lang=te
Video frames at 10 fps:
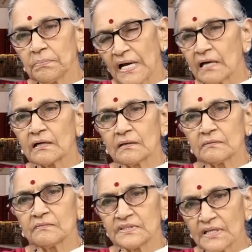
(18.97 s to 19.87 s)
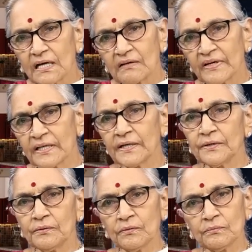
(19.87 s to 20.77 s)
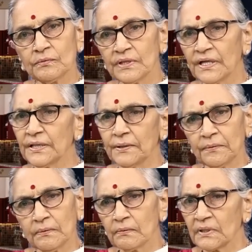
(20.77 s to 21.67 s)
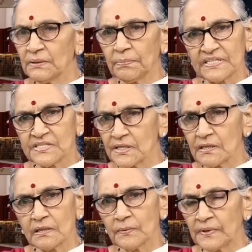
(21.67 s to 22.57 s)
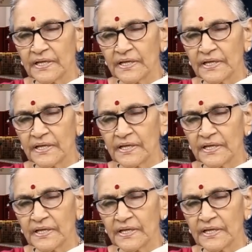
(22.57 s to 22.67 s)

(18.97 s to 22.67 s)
ప్రాంగణం విశాలమైన ఇల్లు ఉంటే దేవుడికి ఒక గది ప్రత్యేకంగా